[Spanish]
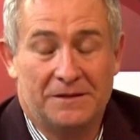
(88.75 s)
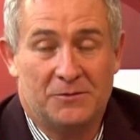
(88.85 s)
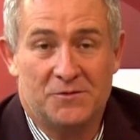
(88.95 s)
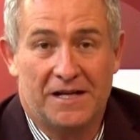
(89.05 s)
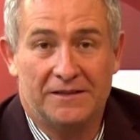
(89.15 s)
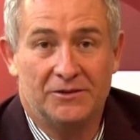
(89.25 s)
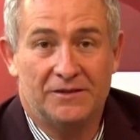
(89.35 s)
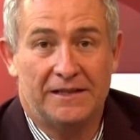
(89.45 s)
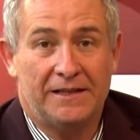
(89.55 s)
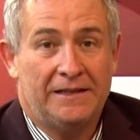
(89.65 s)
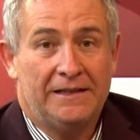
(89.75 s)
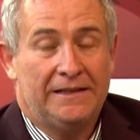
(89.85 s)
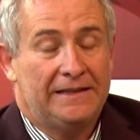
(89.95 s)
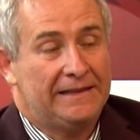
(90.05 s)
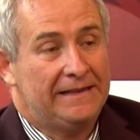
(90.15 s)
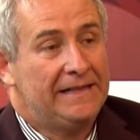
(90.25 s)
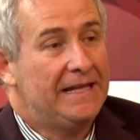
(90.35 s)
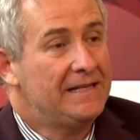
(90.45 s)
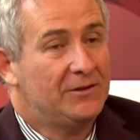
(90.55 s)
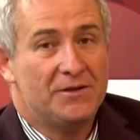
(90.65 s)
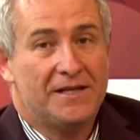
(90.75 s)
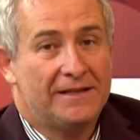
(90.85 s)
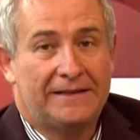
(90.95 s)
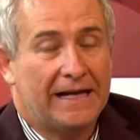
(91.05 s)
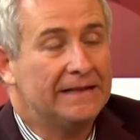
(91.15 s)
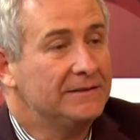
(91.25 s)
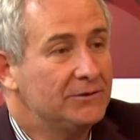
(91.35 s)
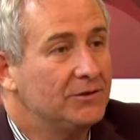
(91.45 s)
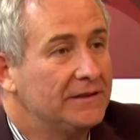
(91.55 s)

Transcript: escuchándote, es la historia de tantos